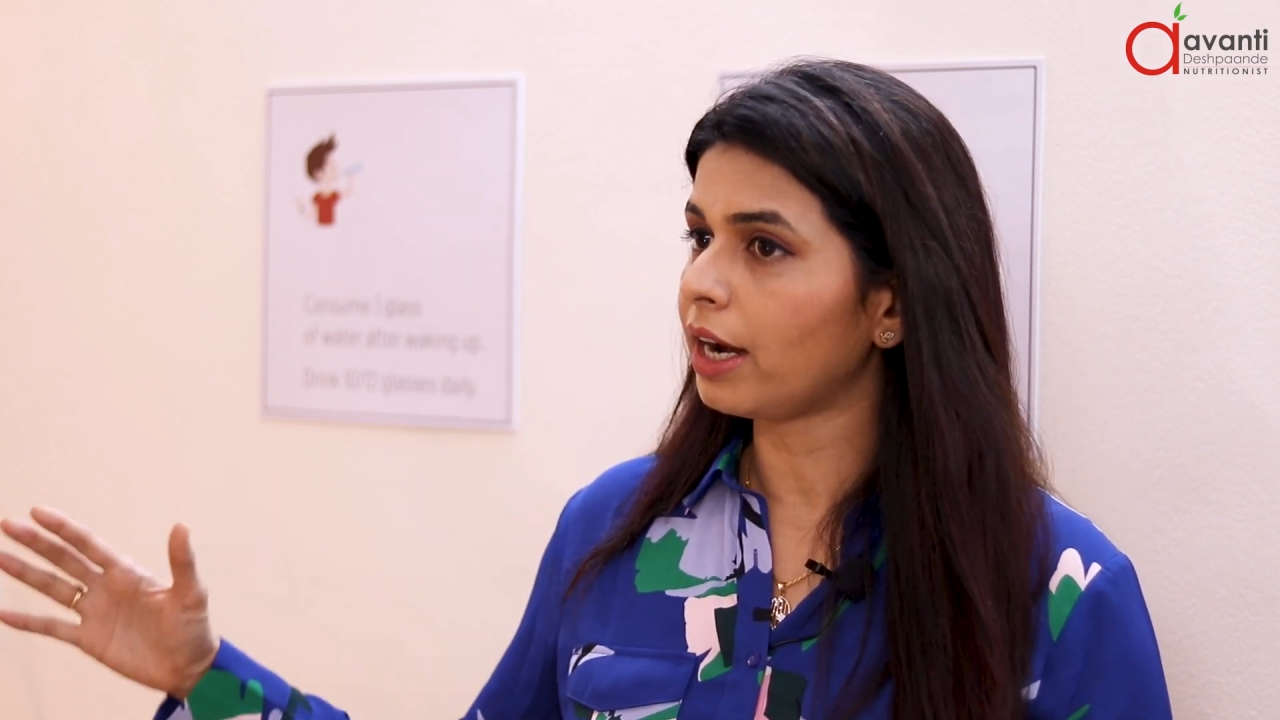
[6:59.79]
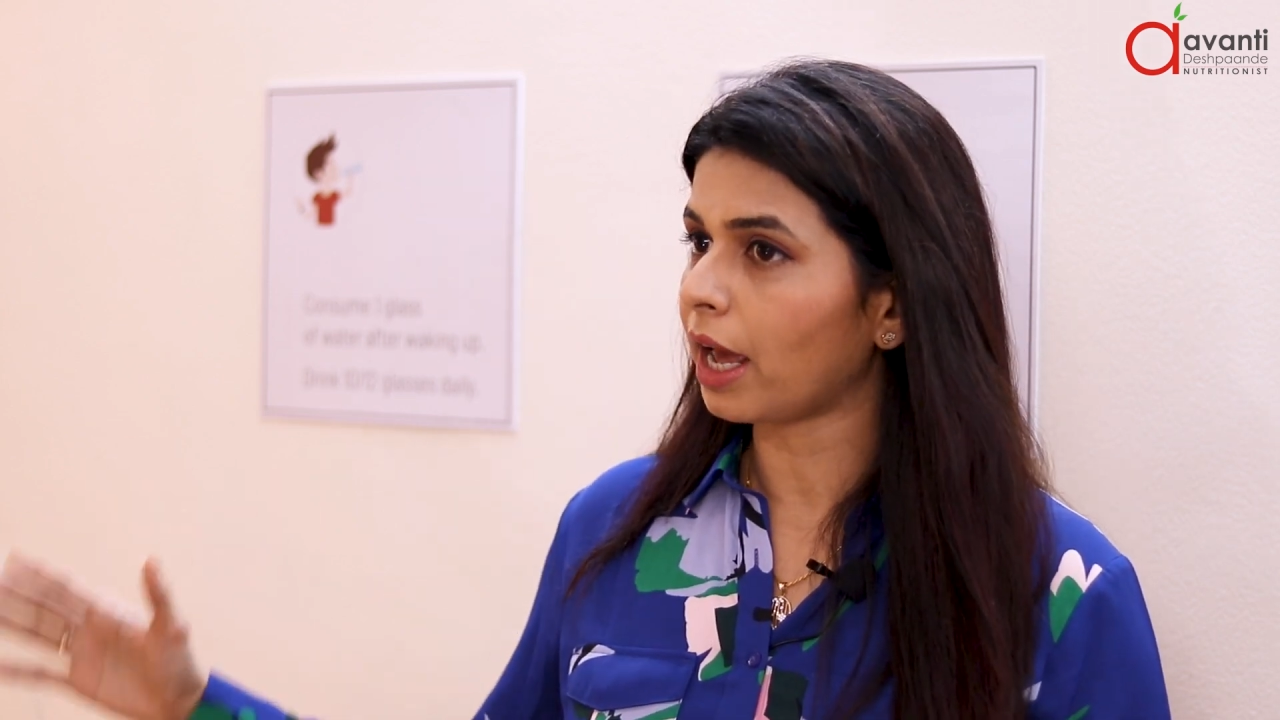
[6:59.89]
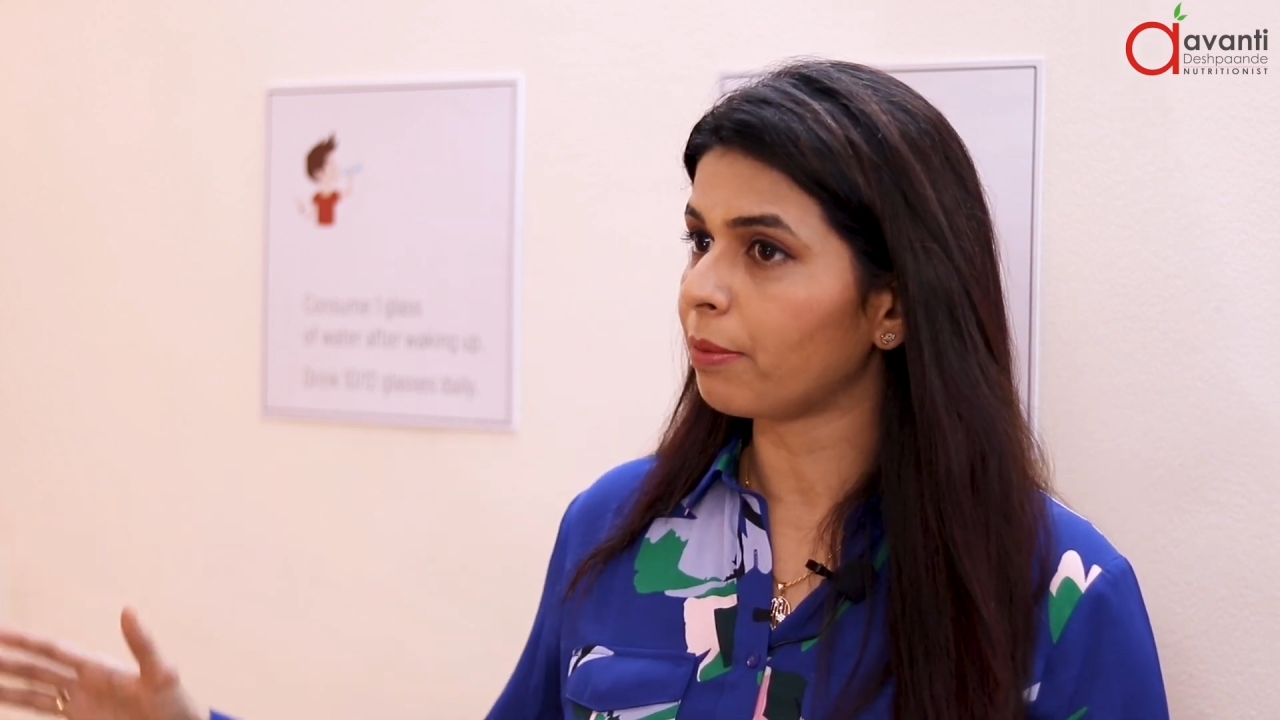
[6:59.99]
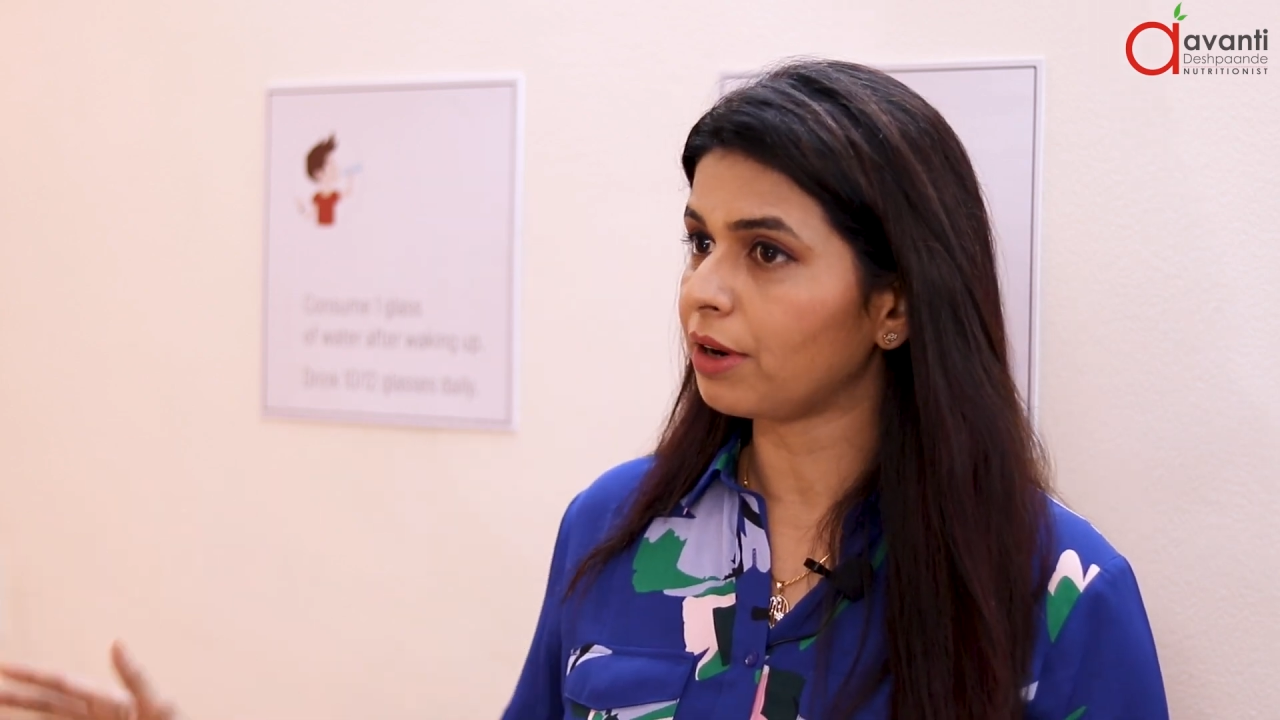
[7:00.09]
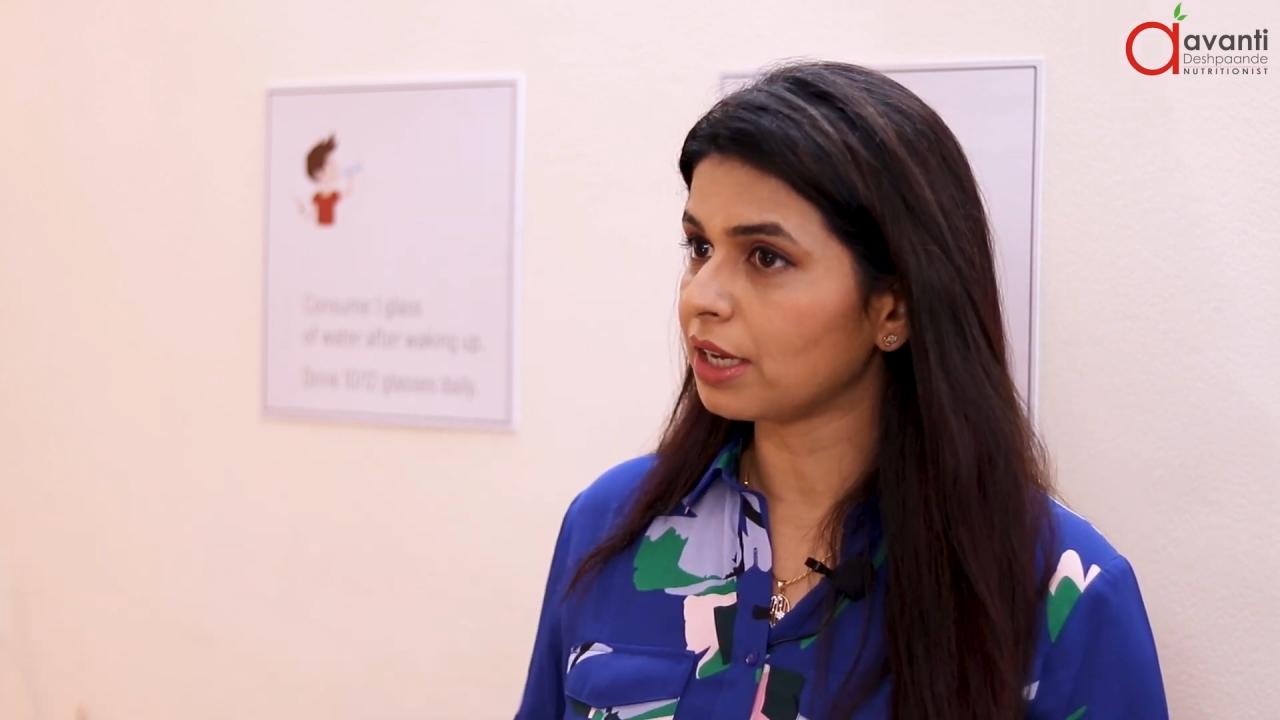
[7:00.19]

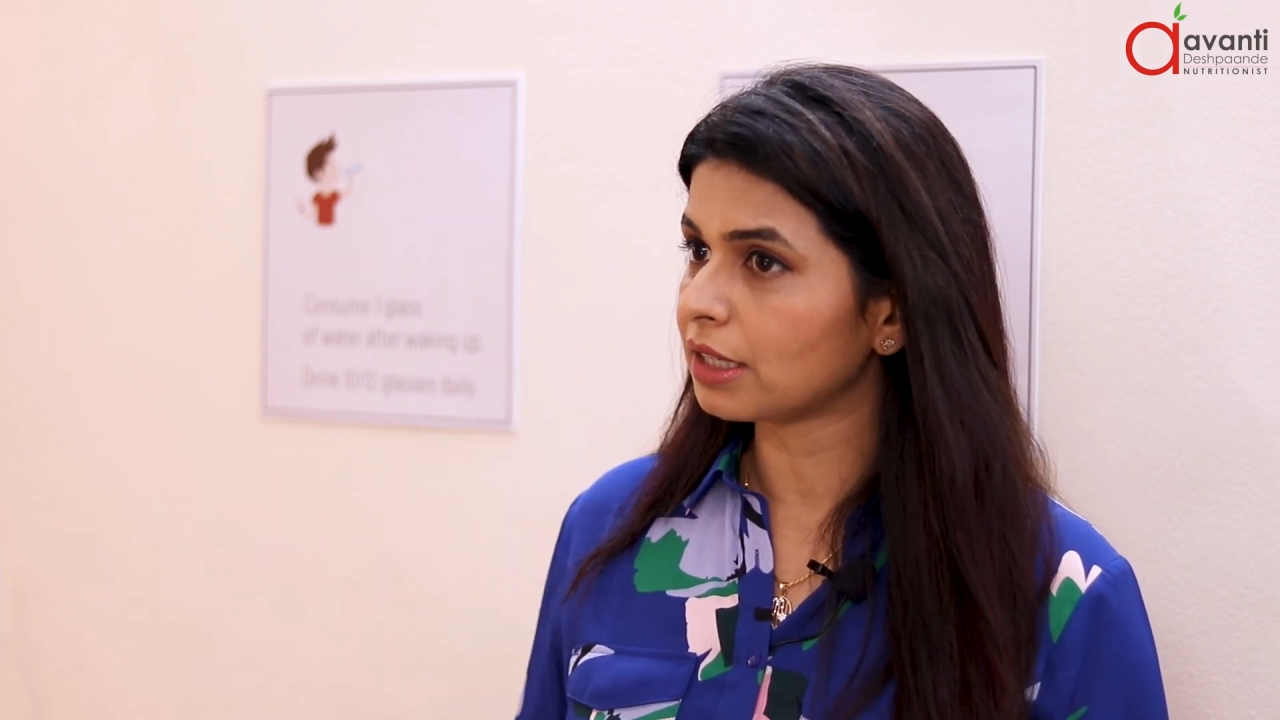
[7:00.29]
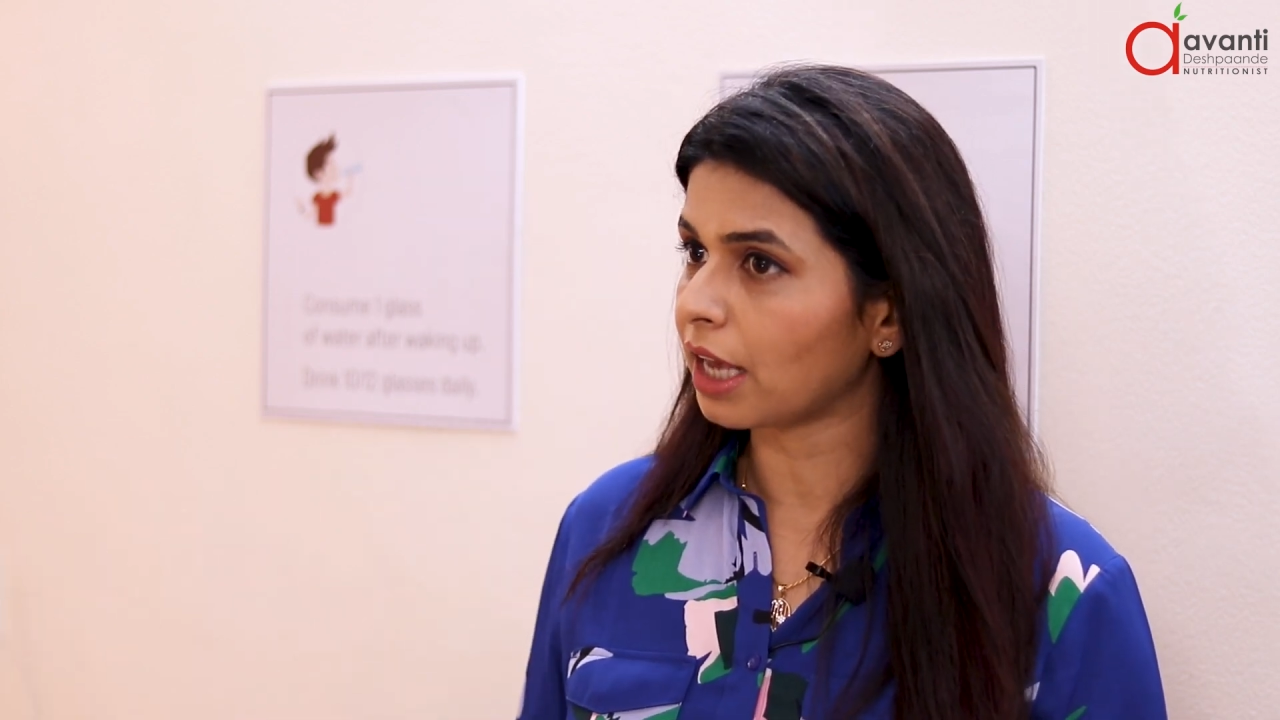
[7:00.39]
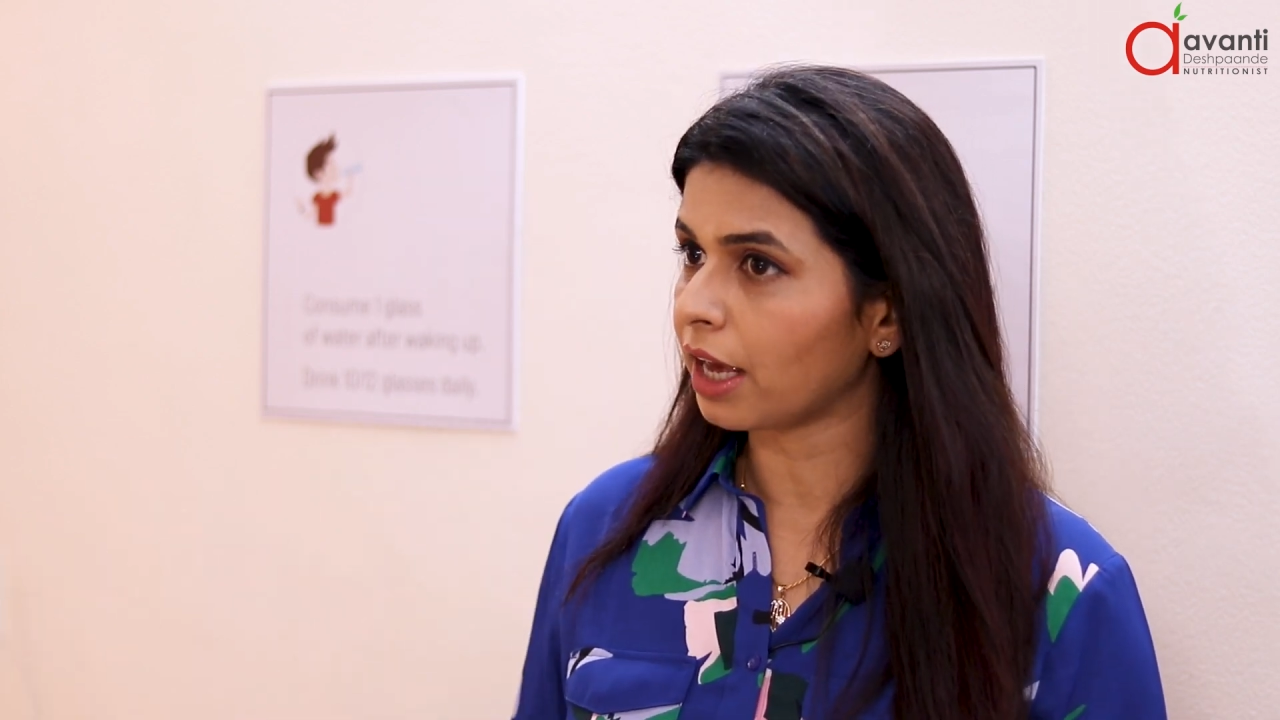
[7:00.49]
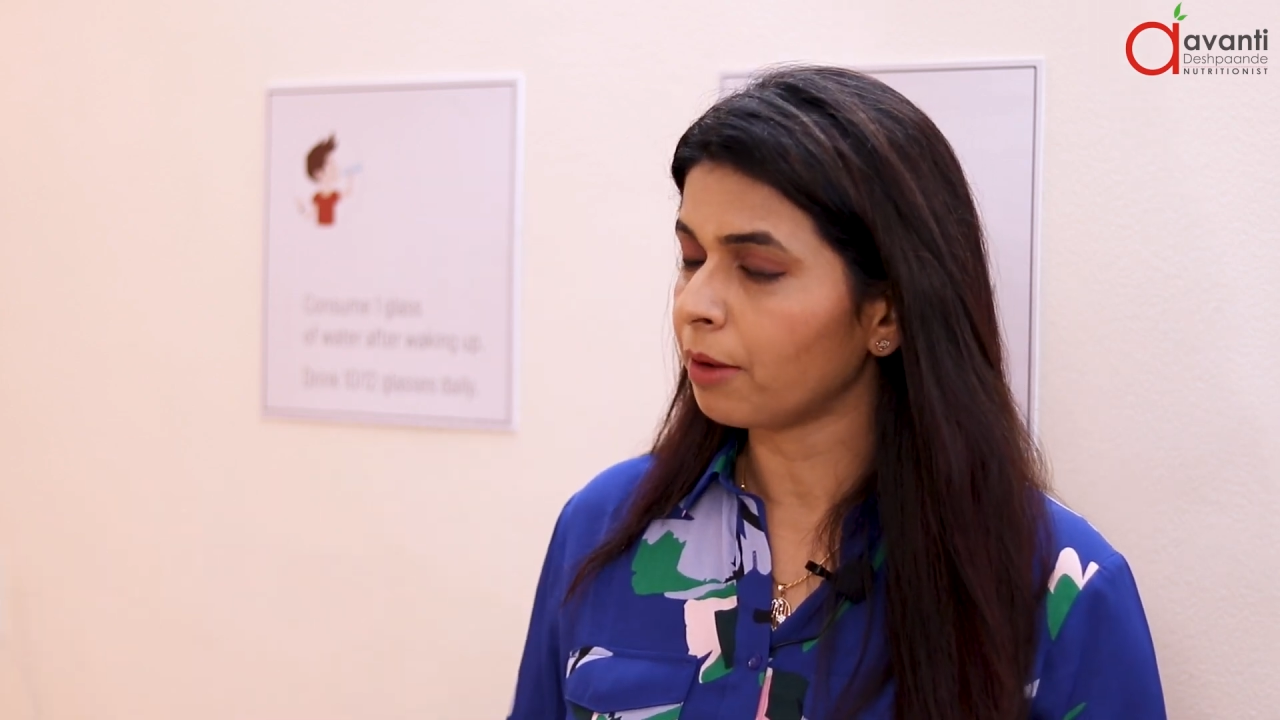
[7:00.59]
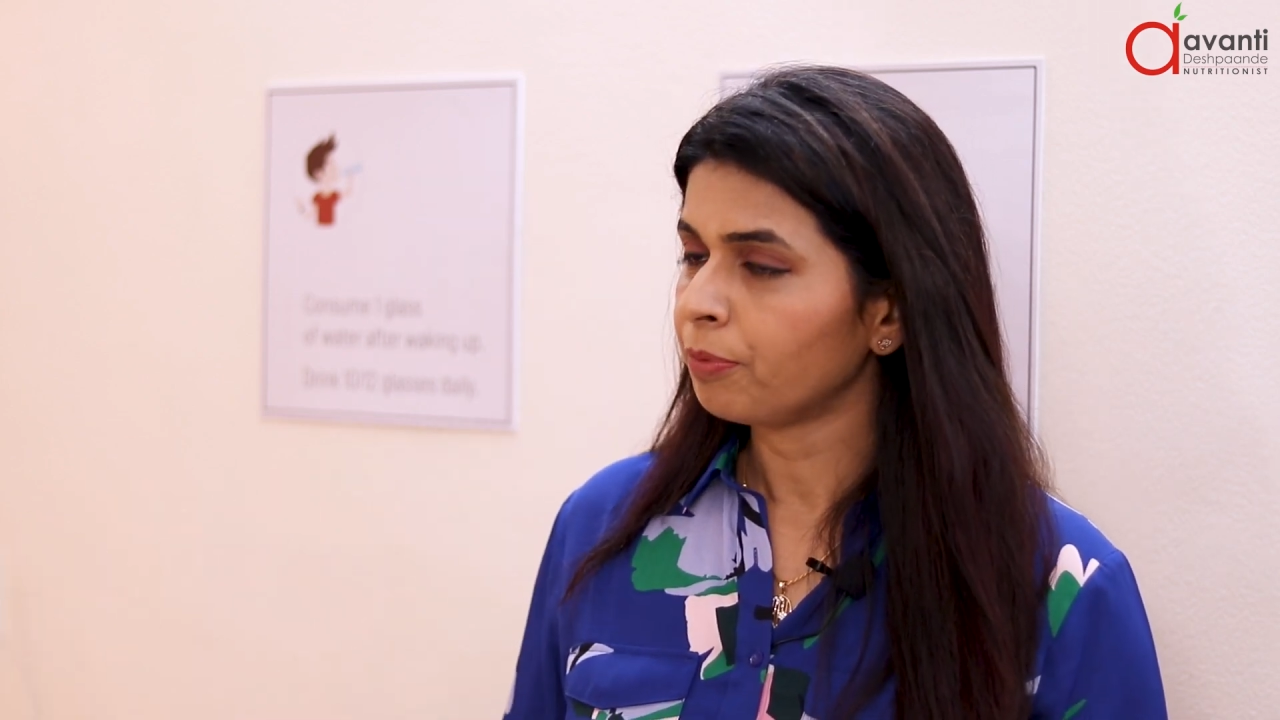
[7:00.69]
डायबिटीज़ है